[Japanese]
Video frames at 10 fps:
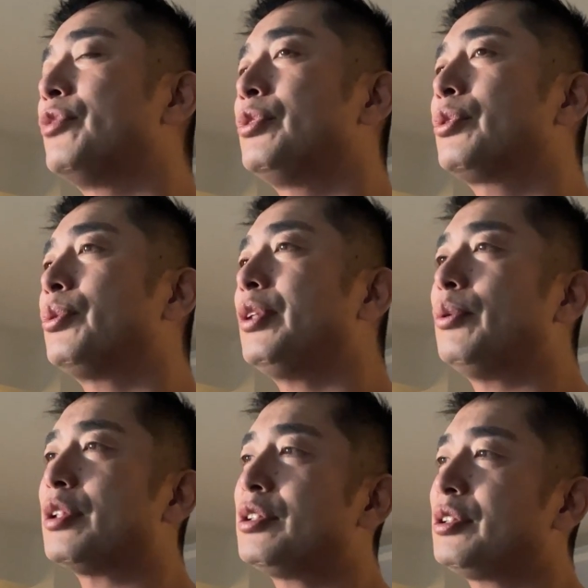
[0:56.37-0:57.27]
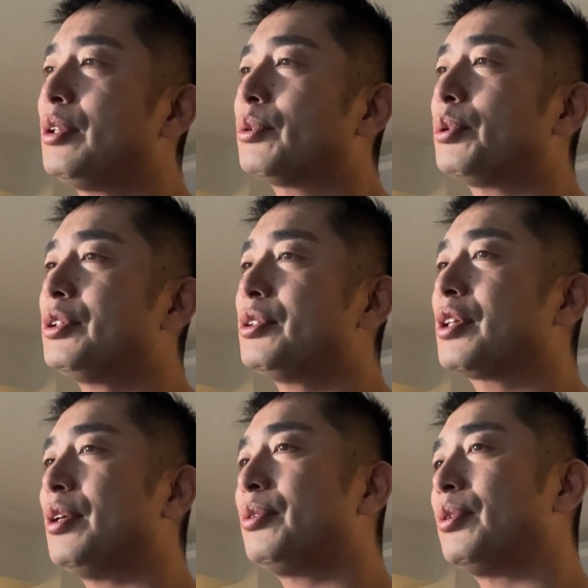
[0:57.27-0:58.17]
ずっとね同じ姿勢を取り続
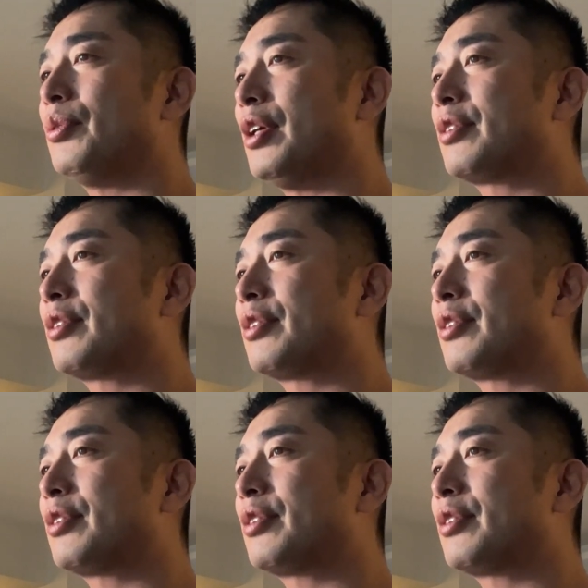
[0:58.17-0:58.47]
けるっていうの